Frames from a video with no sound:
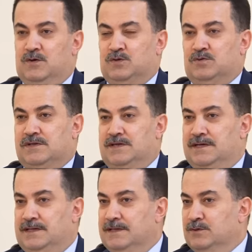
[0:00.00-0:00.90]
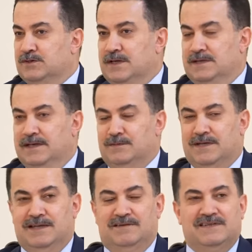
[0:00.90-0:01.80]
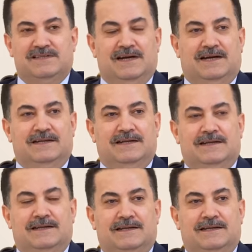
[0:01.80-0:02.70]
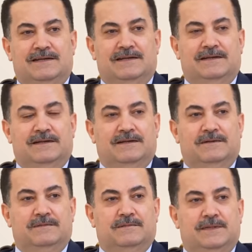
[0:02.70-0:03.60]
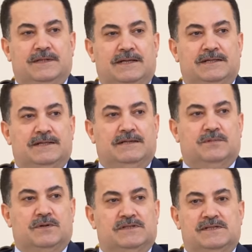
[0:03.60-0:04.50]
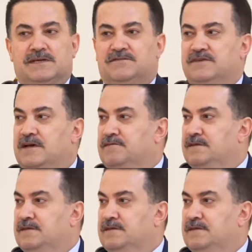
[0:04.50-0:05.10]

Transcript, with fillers: خصوصا إحنا وصلنا يمكن نافسنا على الميدالية البرونزية في